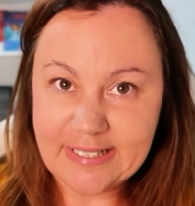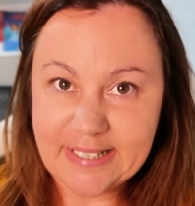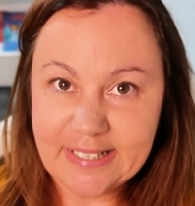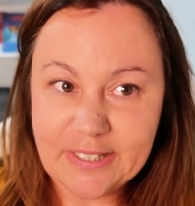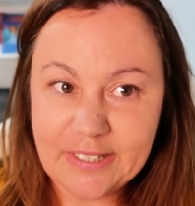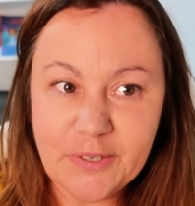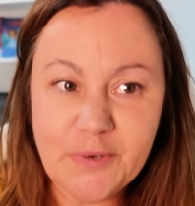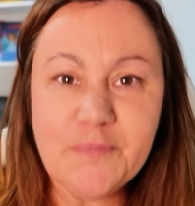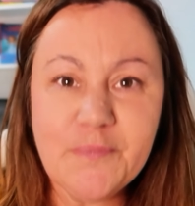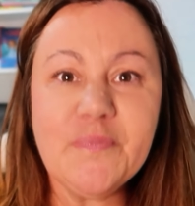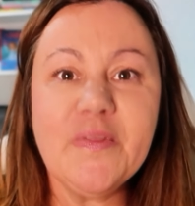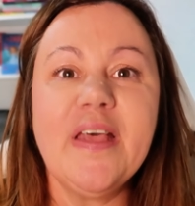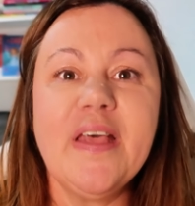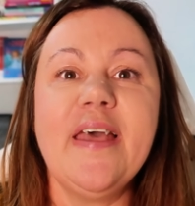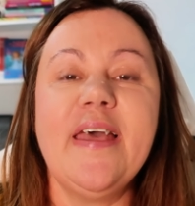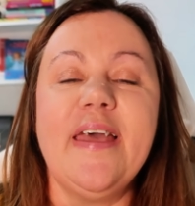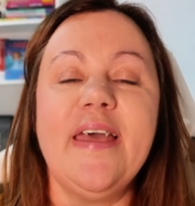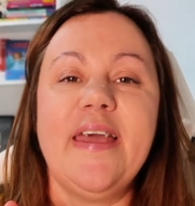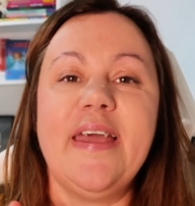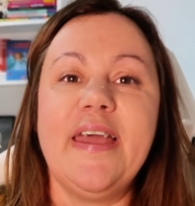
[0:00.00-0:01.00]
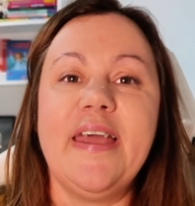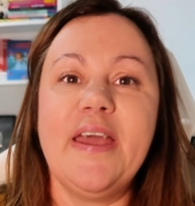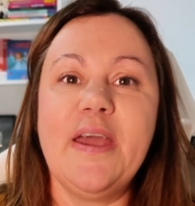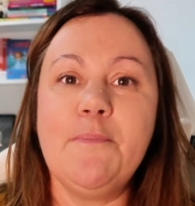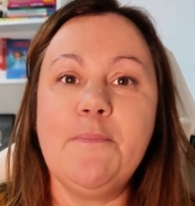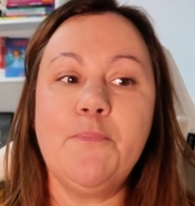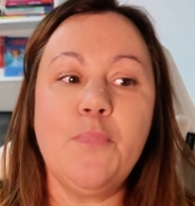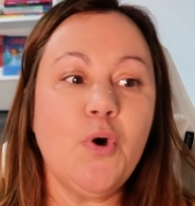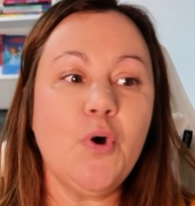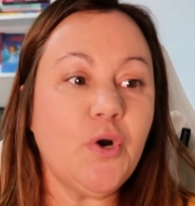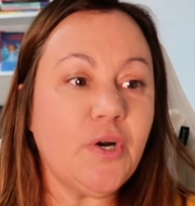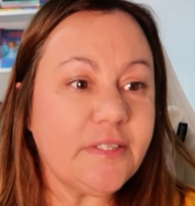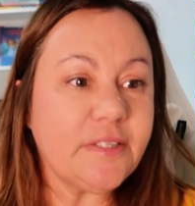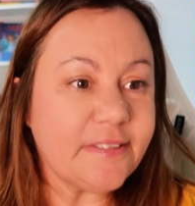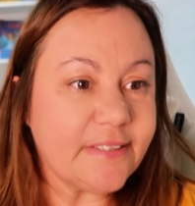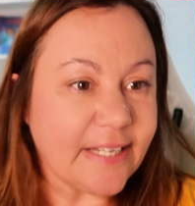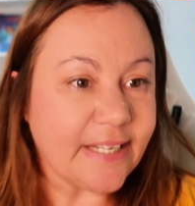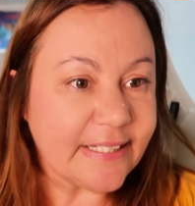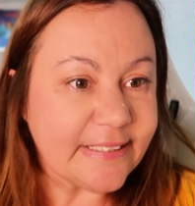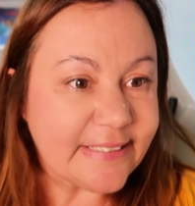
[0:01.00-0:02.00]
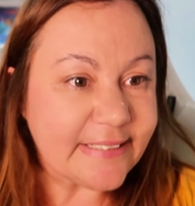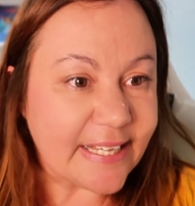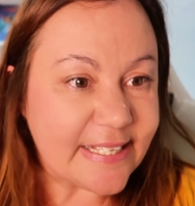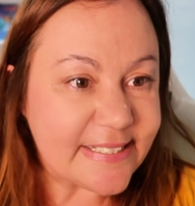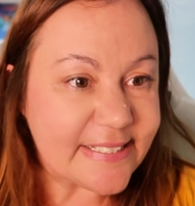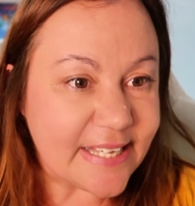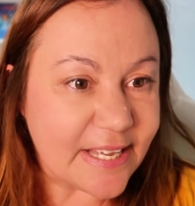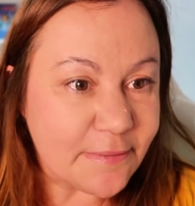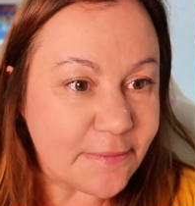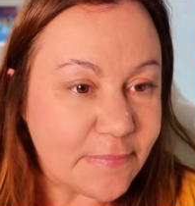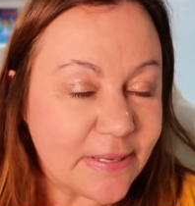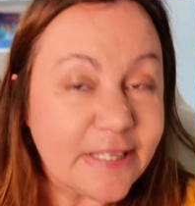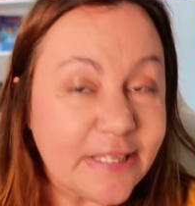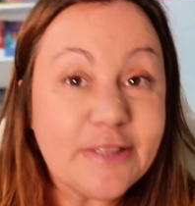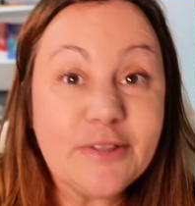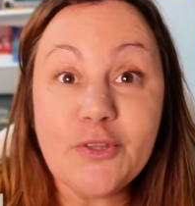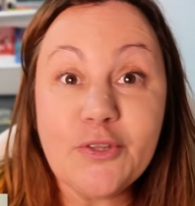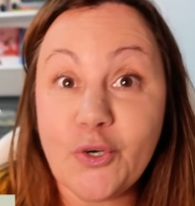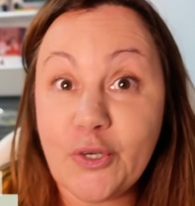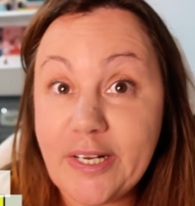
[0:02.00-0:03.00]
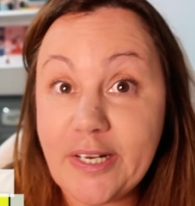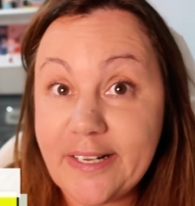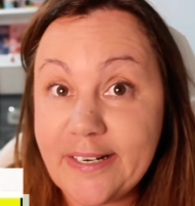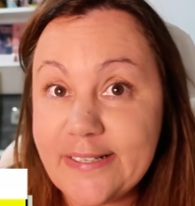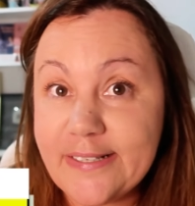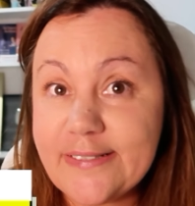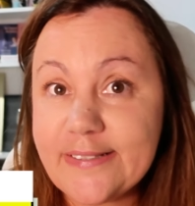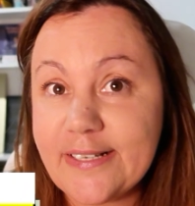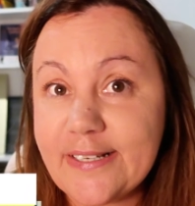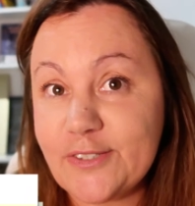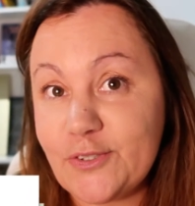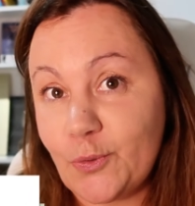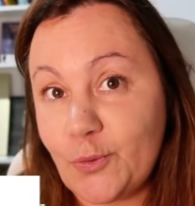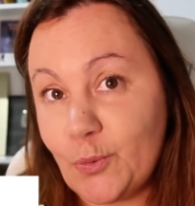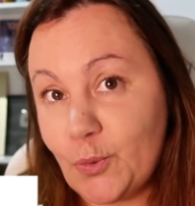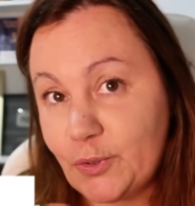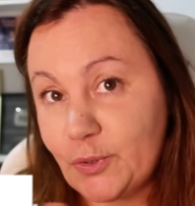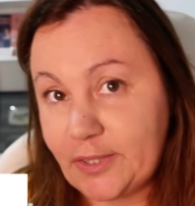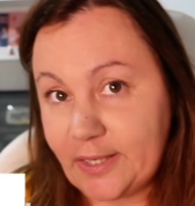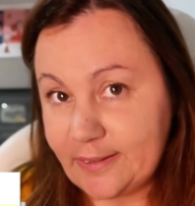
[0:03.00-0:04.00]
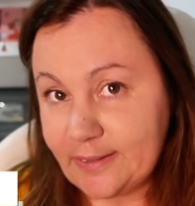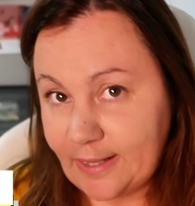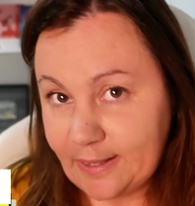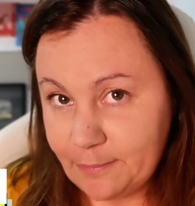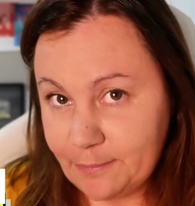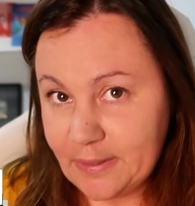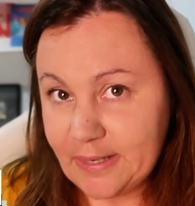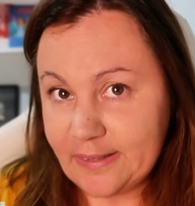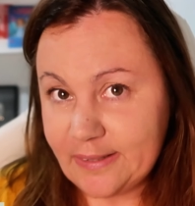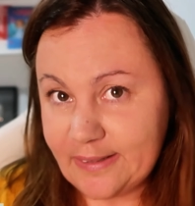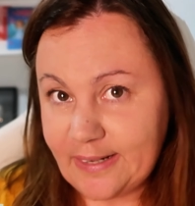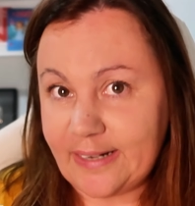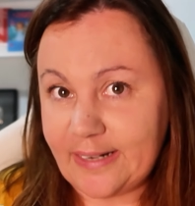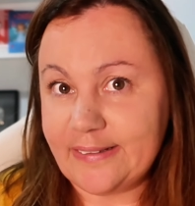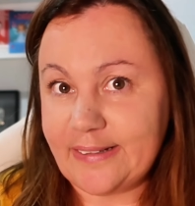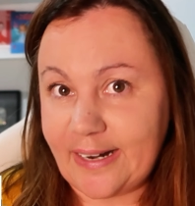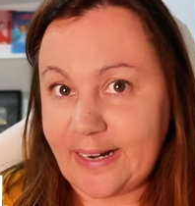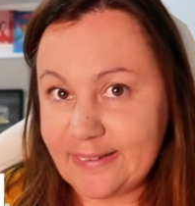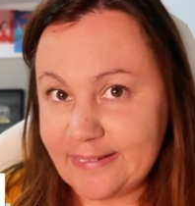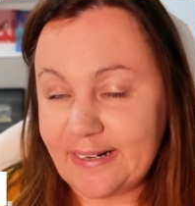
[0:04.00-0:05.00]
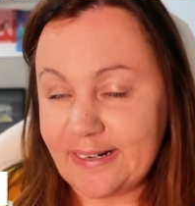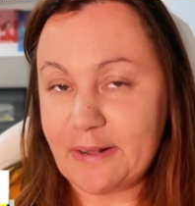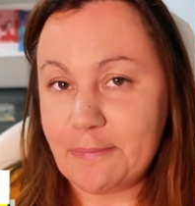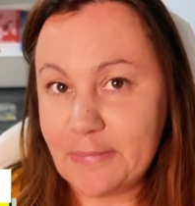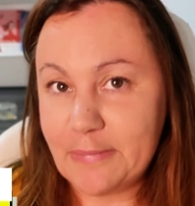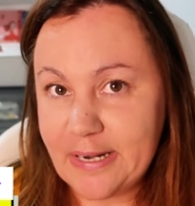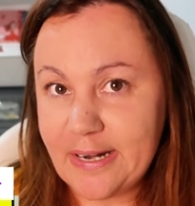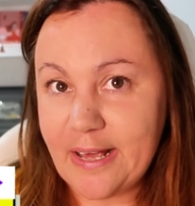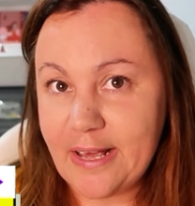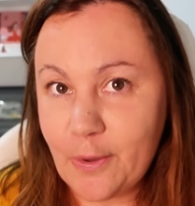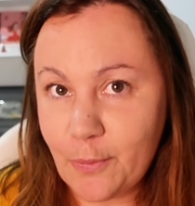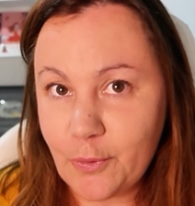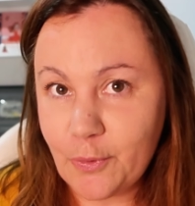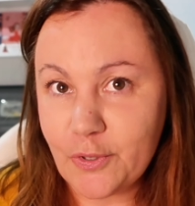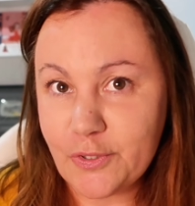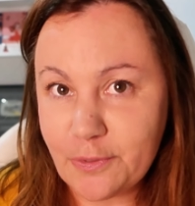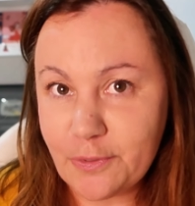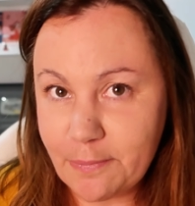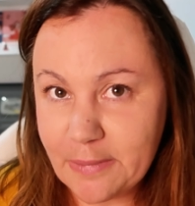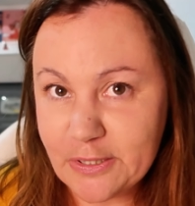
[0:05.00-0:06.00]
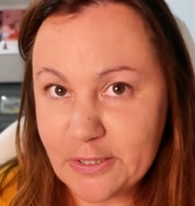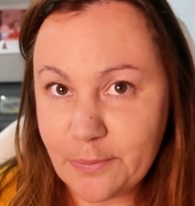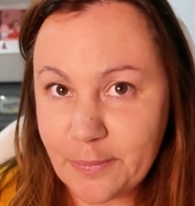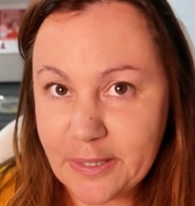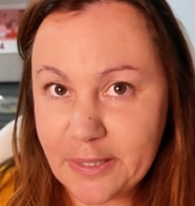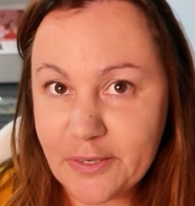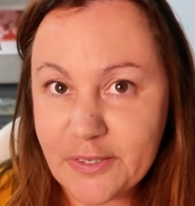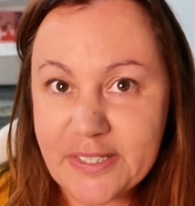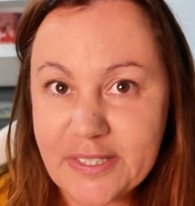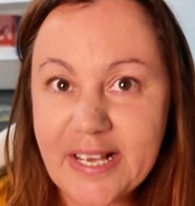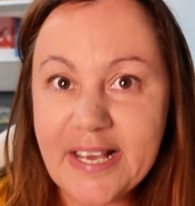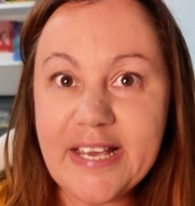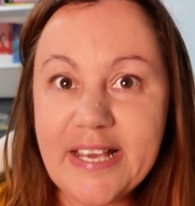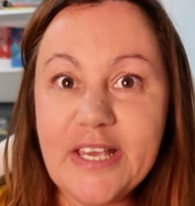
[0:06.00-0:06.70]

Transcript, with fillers: terreno por 36 mil dólares, que son unos 30, 33 mil euros más o menos,